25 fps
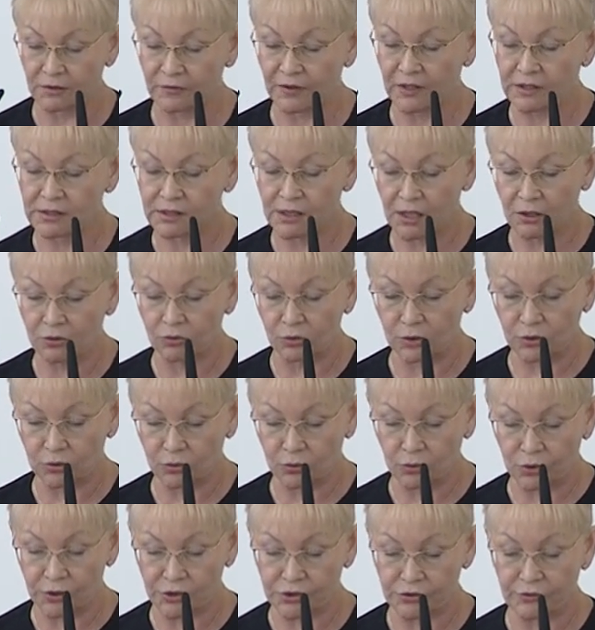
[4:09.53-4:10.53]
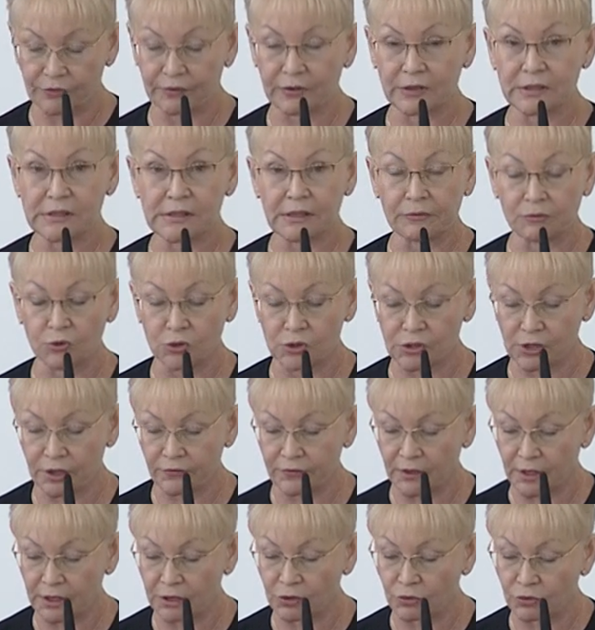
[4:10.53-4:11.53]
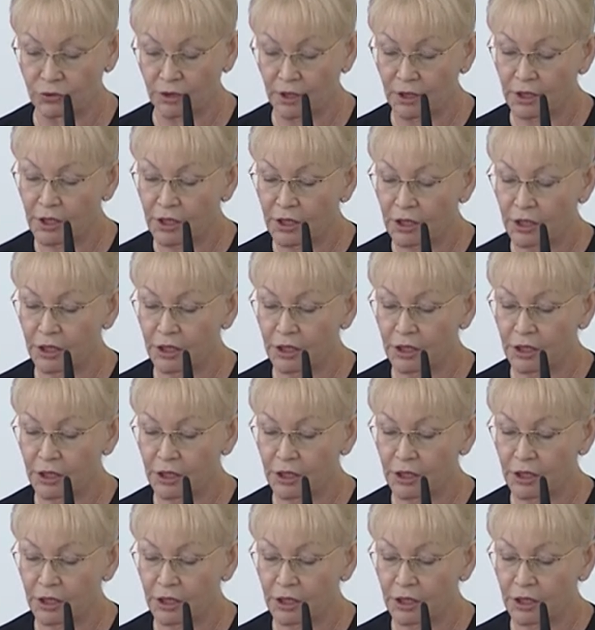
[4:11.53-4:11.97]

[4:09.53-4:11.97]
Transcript: Дворца культуры Чернозаводского района